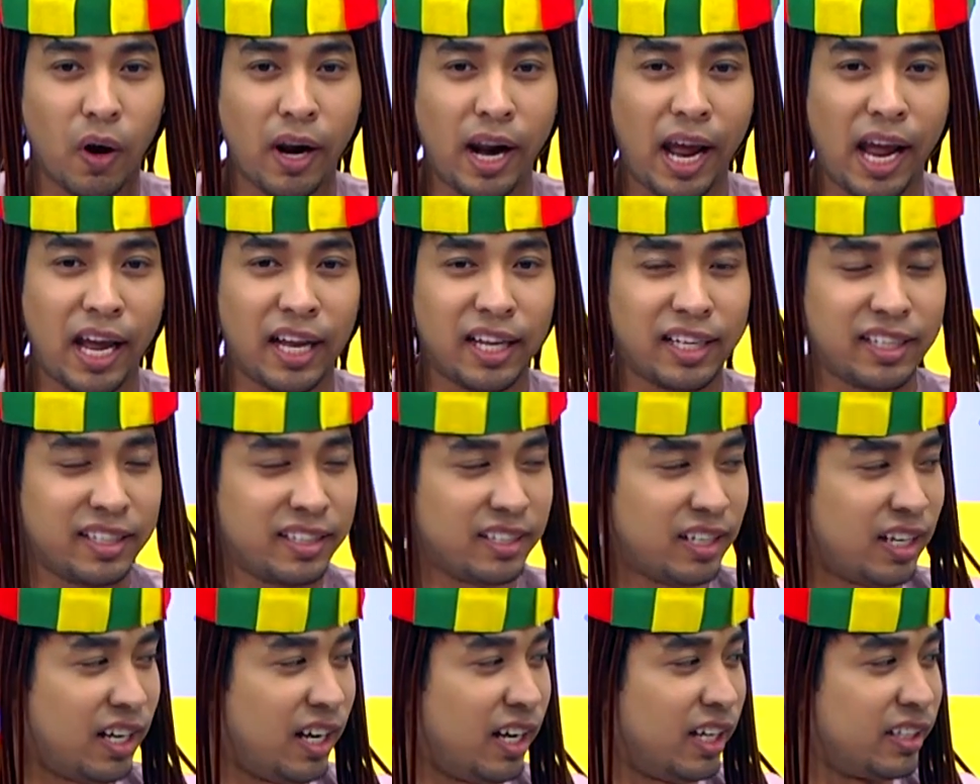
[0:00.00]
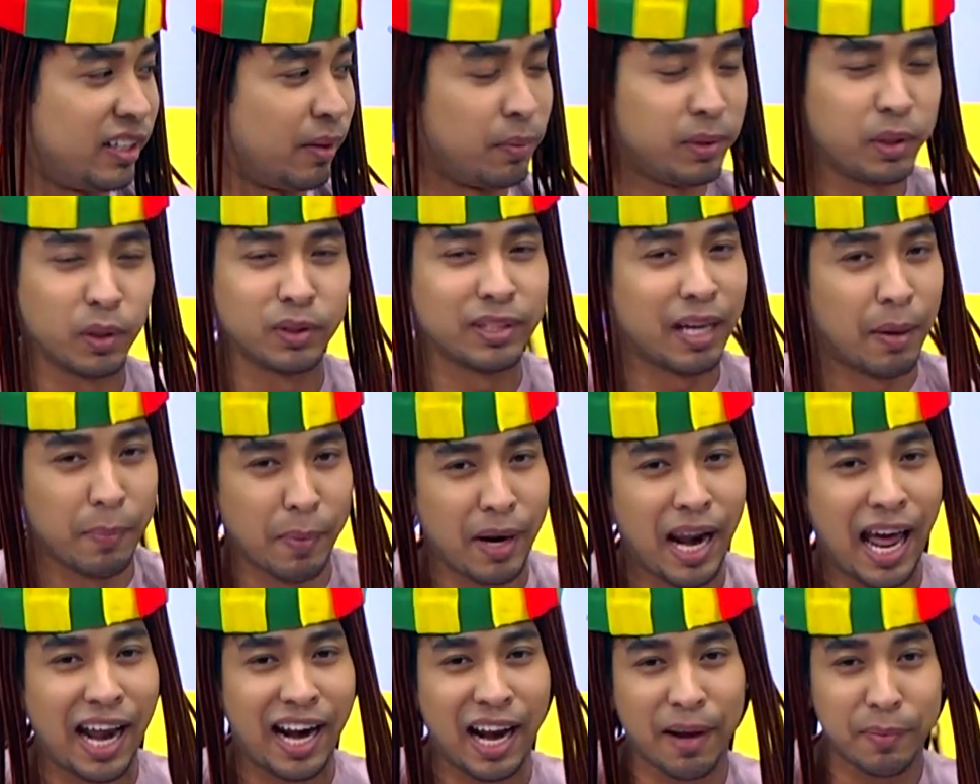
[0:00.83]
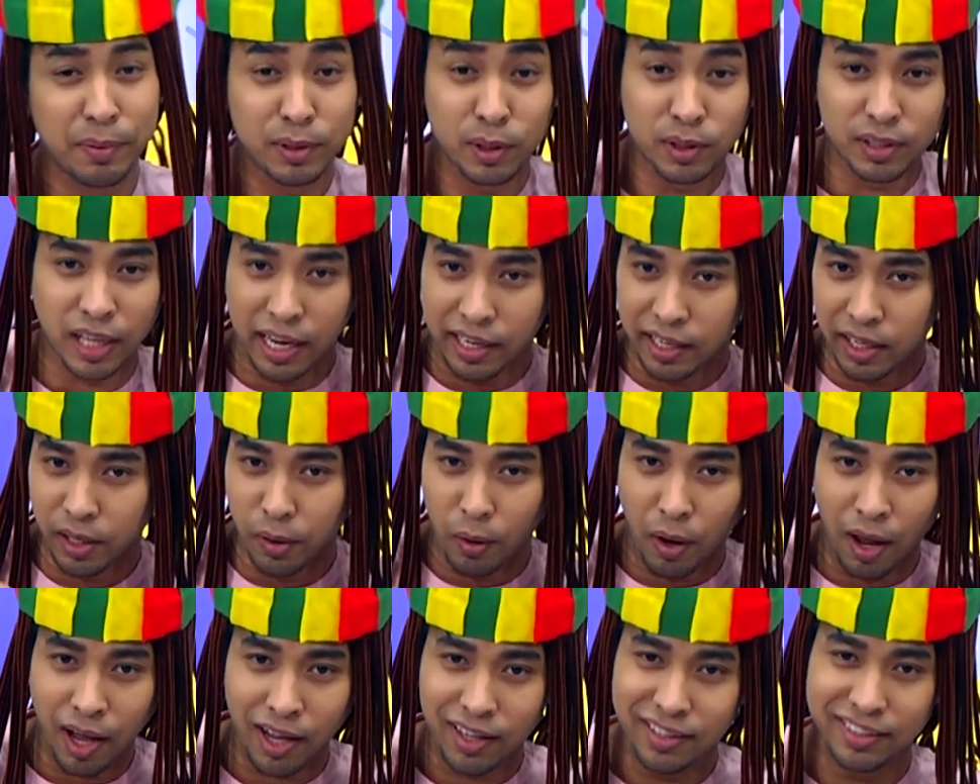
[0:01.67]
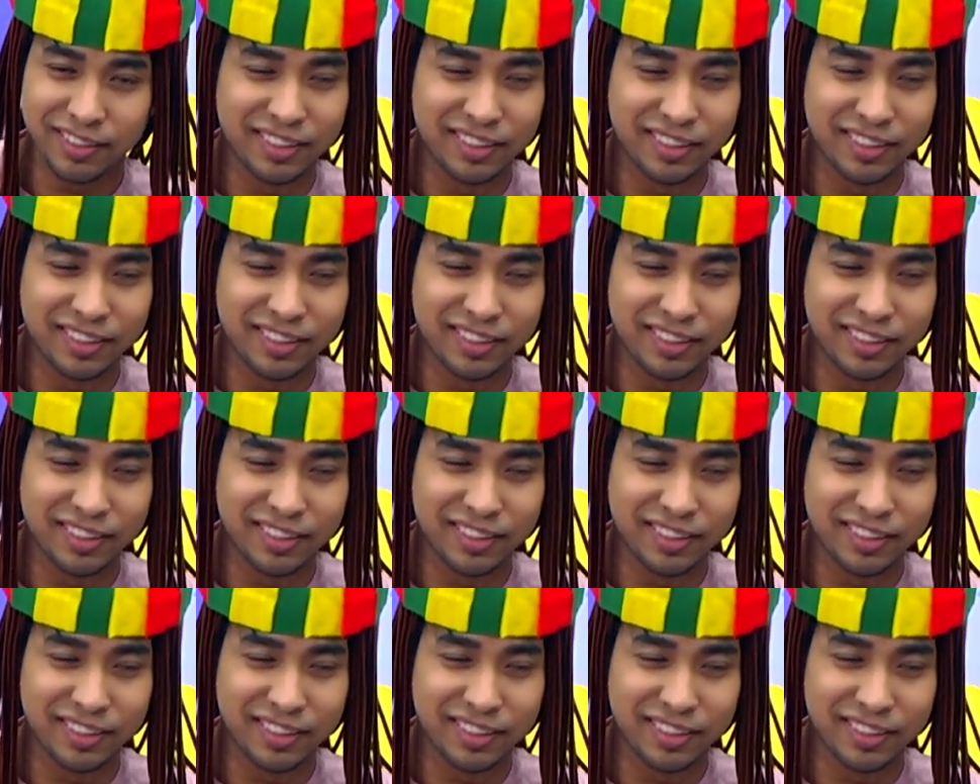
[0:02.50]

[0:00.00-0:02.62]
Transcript: ก็ได้แต่พี่โจใส่ไม่ได้นะพี่โจใส่นี้อยู่แล้ว